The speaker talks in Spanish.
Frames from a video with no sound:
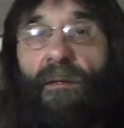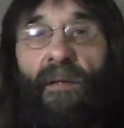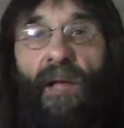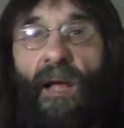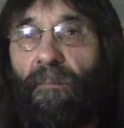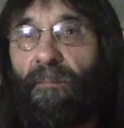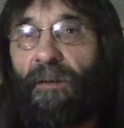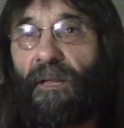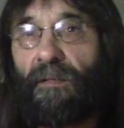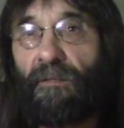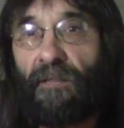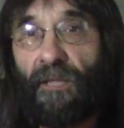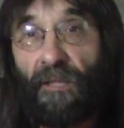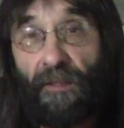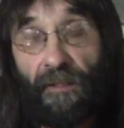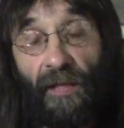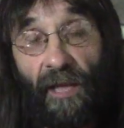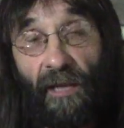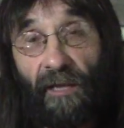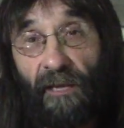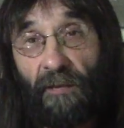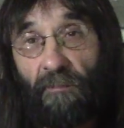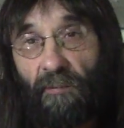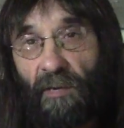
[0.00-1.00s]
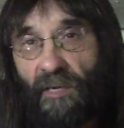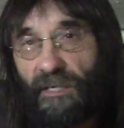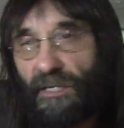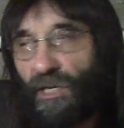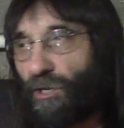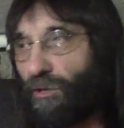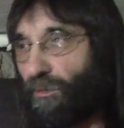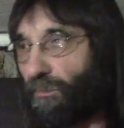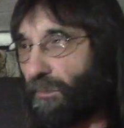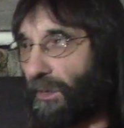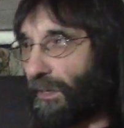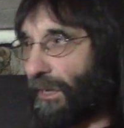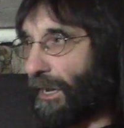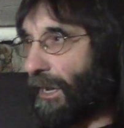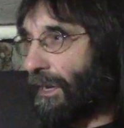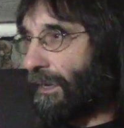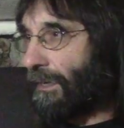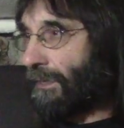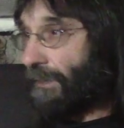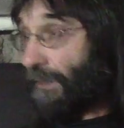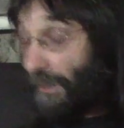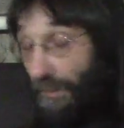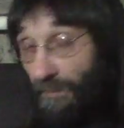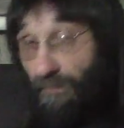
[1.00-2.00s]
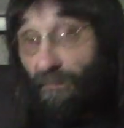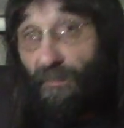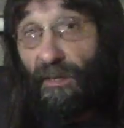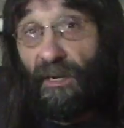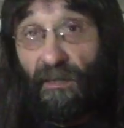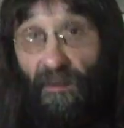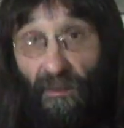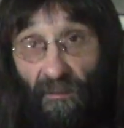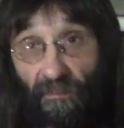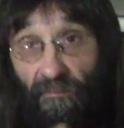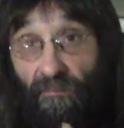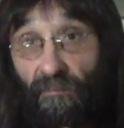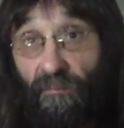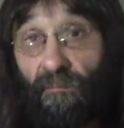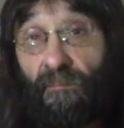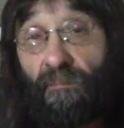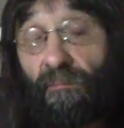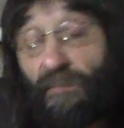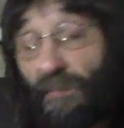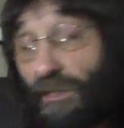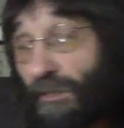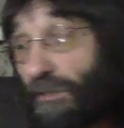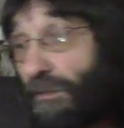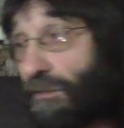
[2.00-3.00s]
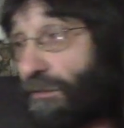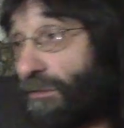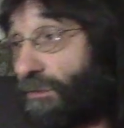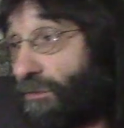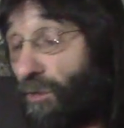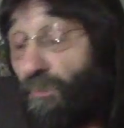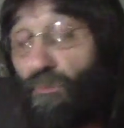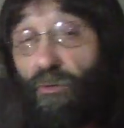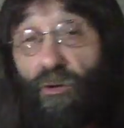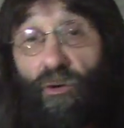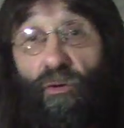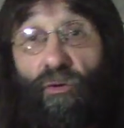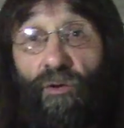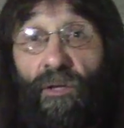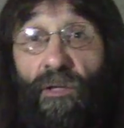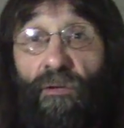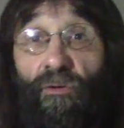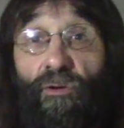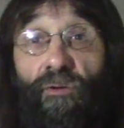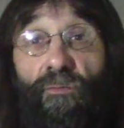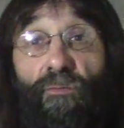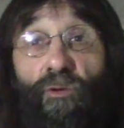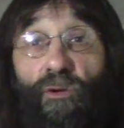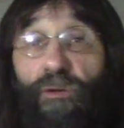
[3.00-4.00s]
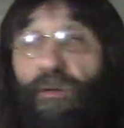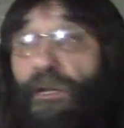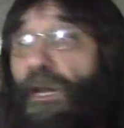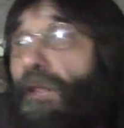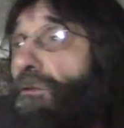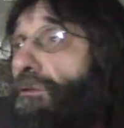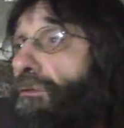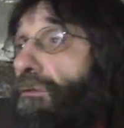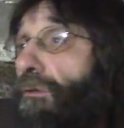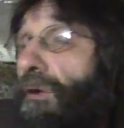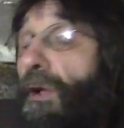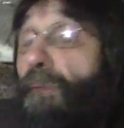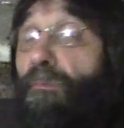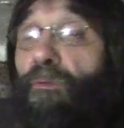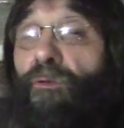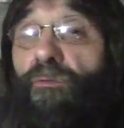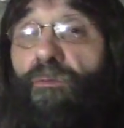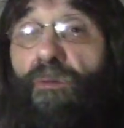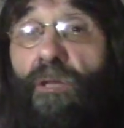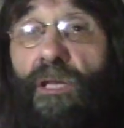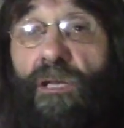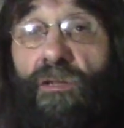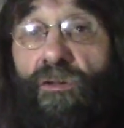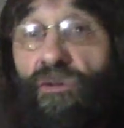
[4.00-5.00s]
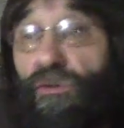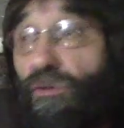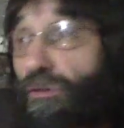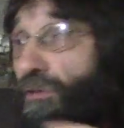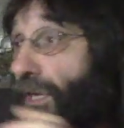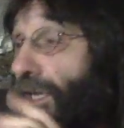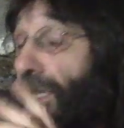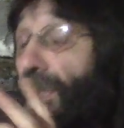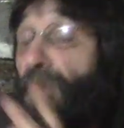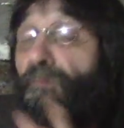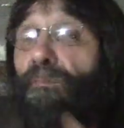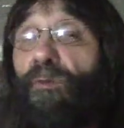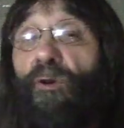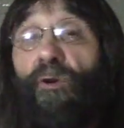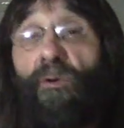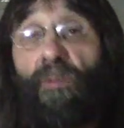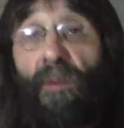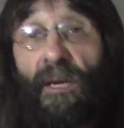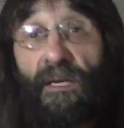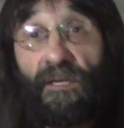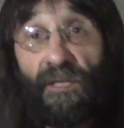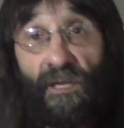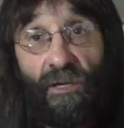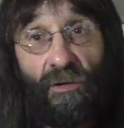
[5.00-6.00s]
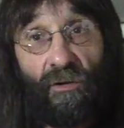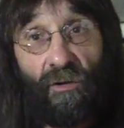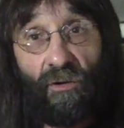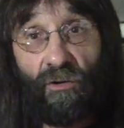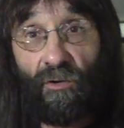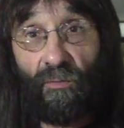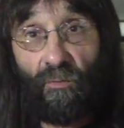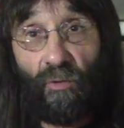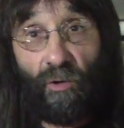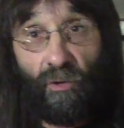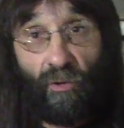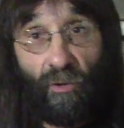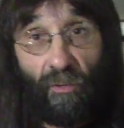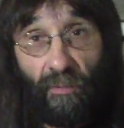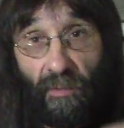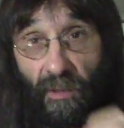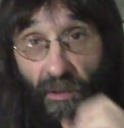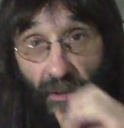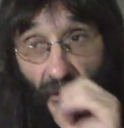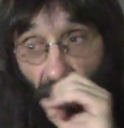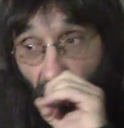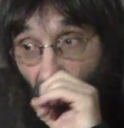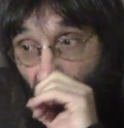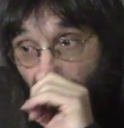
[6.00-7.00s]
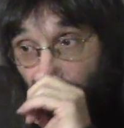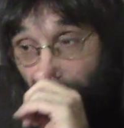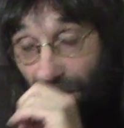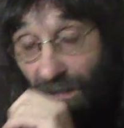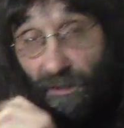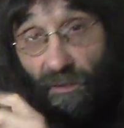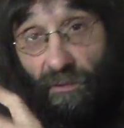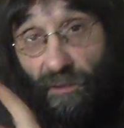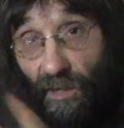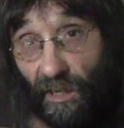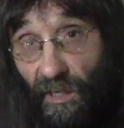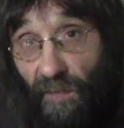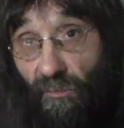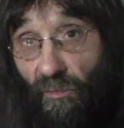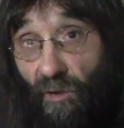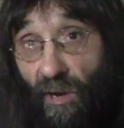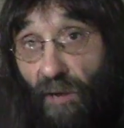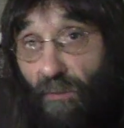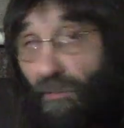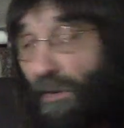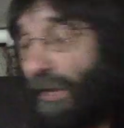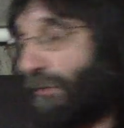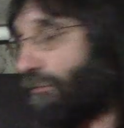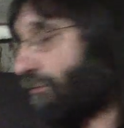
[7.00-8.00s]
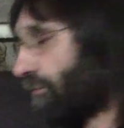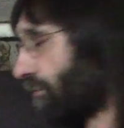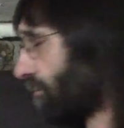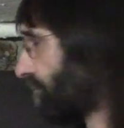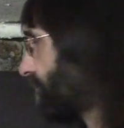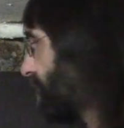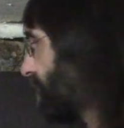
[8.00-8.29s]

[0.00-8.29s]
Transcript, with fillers: aprendizaje básico para ver es como estoy mostrando, a puntillos, ejemplos básicos como en los vídeos anteriores que hemos hablado,